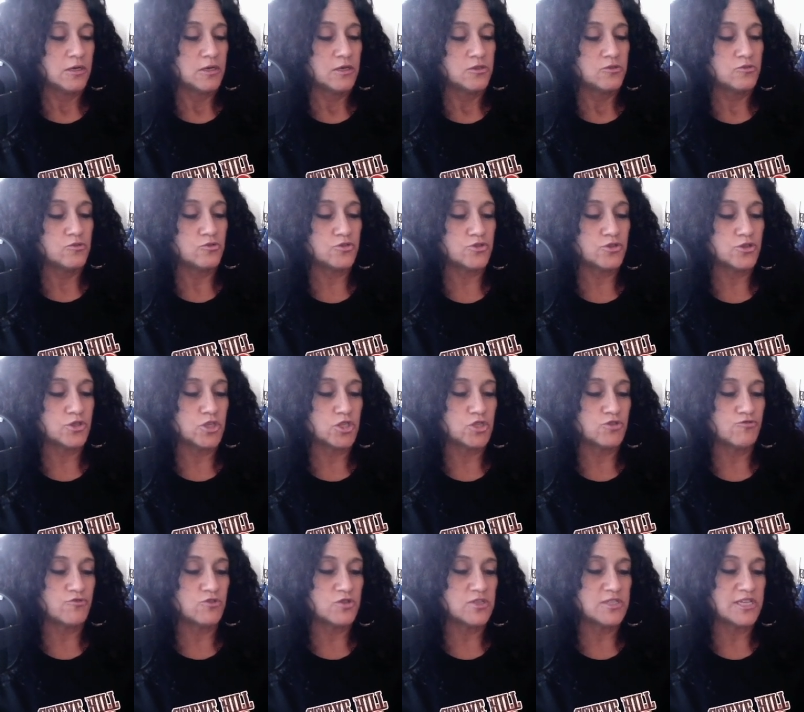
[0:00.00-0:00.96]
Tout ce que
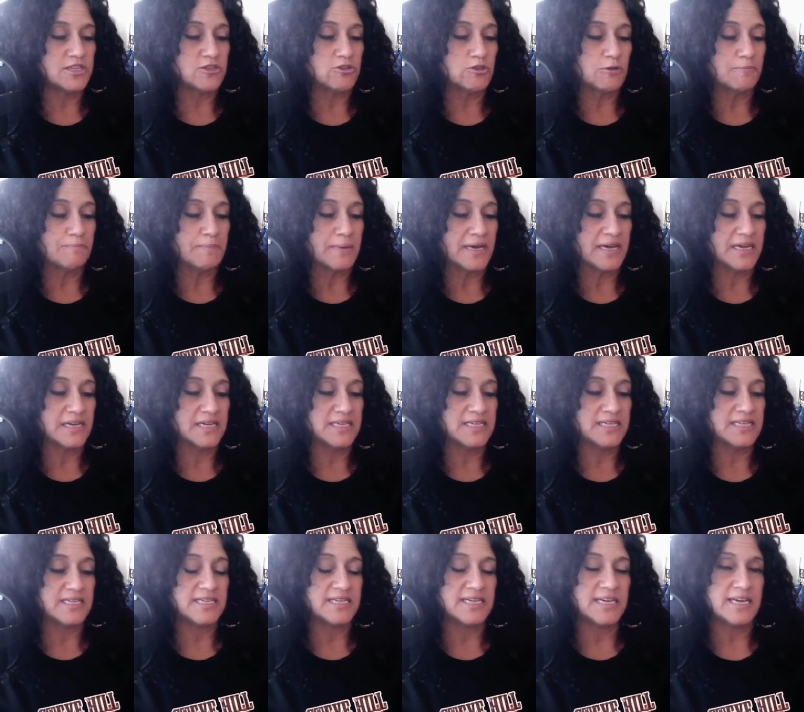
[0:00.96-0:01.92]
je veux, c'est te
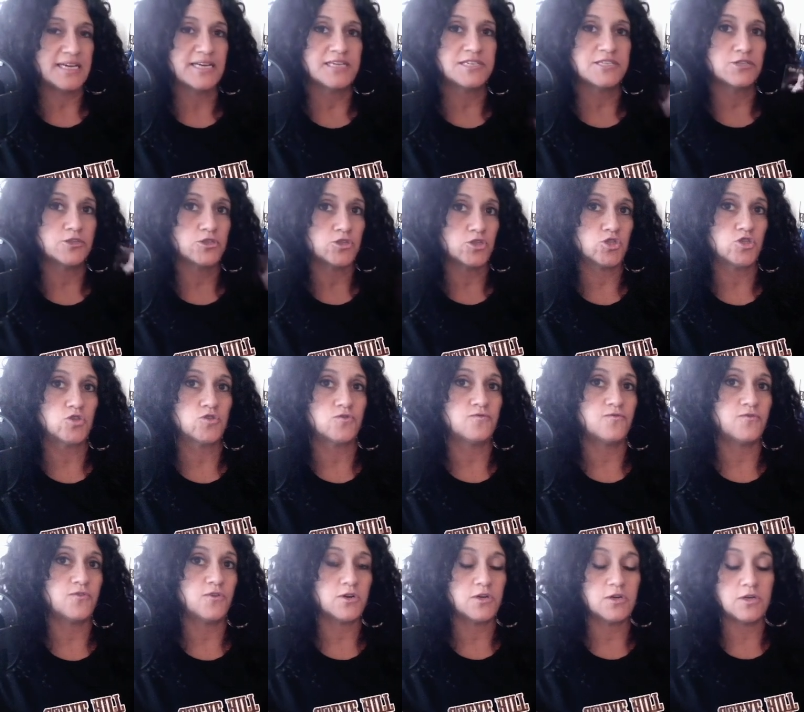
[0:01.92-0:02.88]
parler. Est-ce que tu
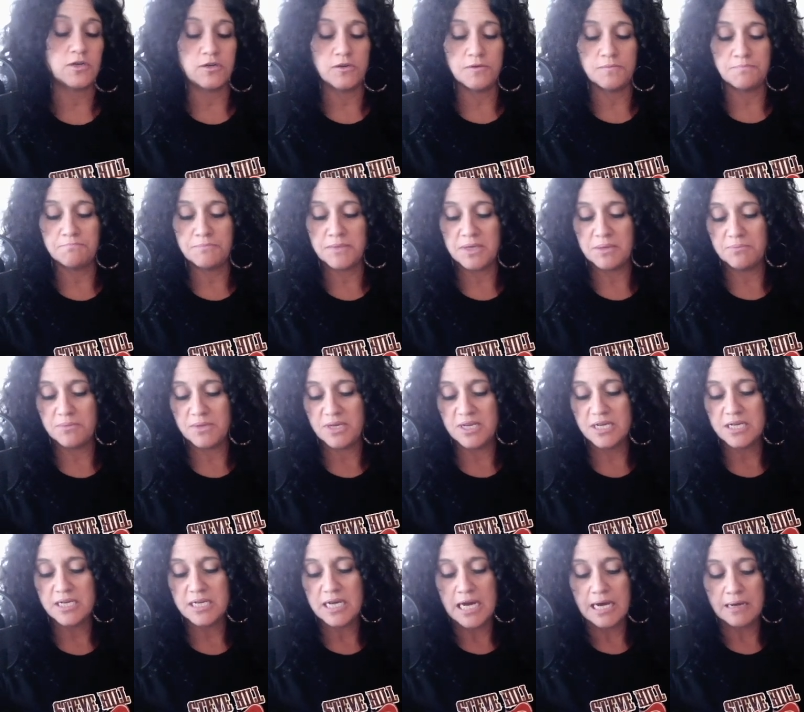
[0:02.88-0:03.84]
vas
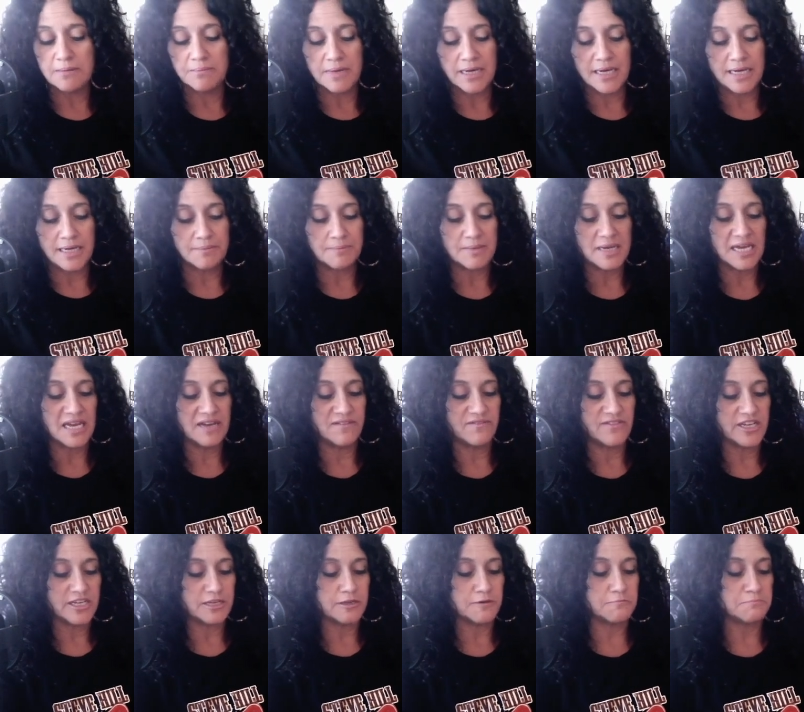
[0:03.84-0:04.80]
m'aimer quand même
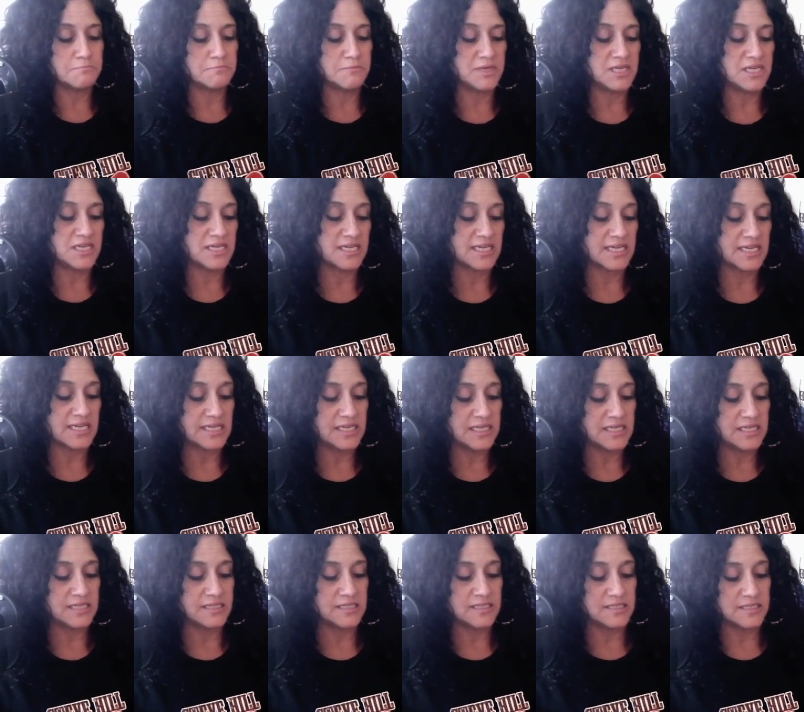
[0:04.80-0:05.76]
avec mes
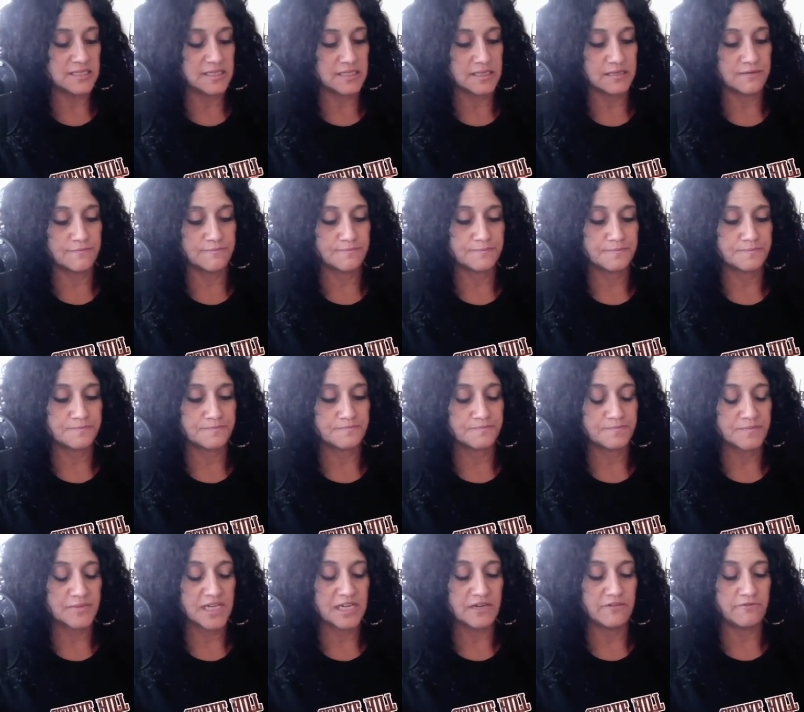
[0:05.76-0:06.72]
crises?
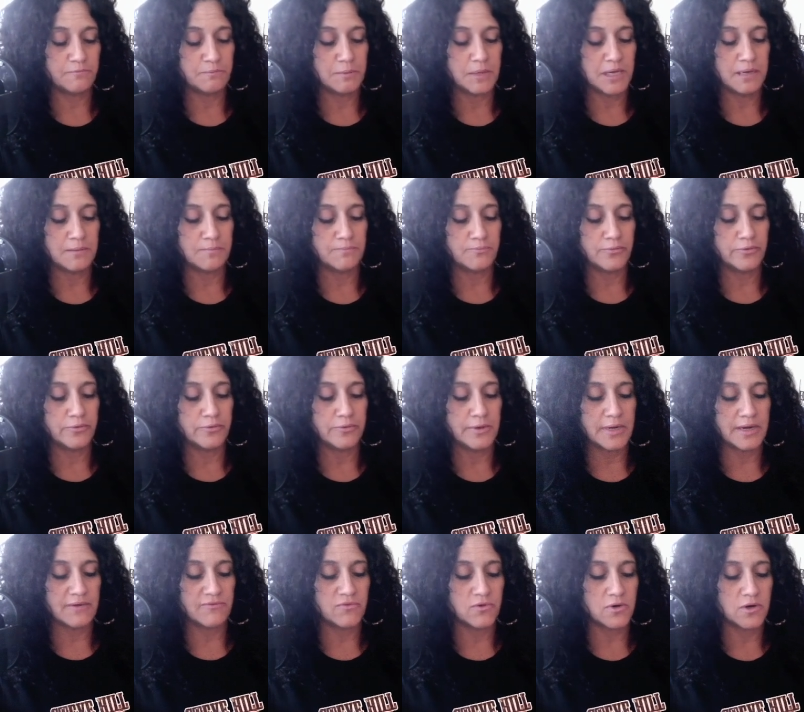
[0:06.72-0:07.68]
elle peut
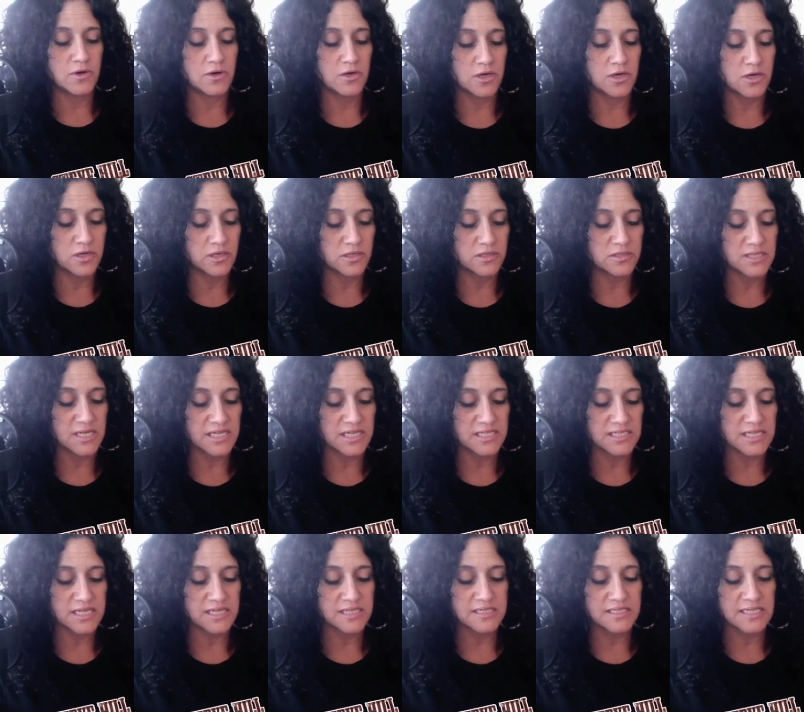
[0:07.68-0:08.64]
avoir
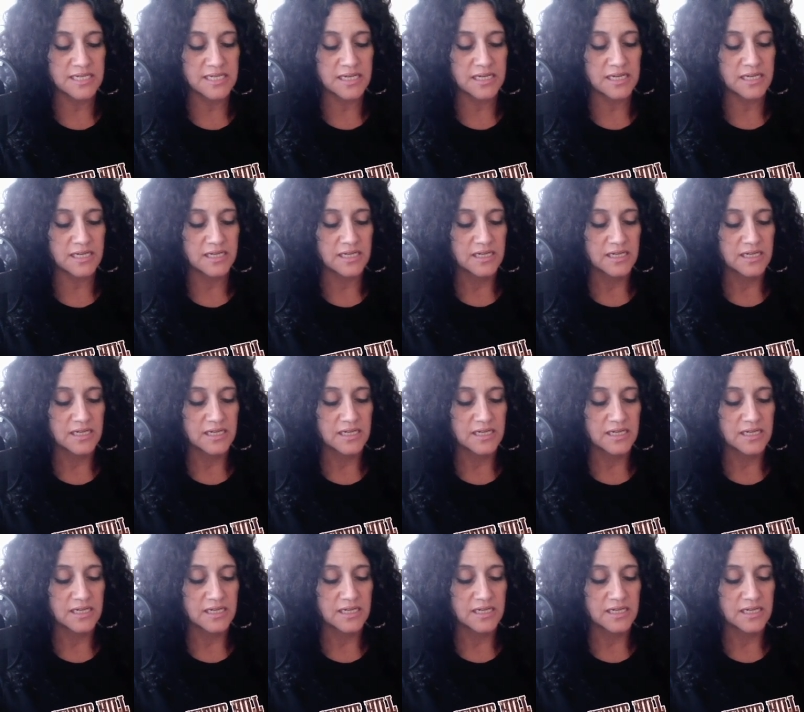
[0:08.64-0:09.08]
tendance à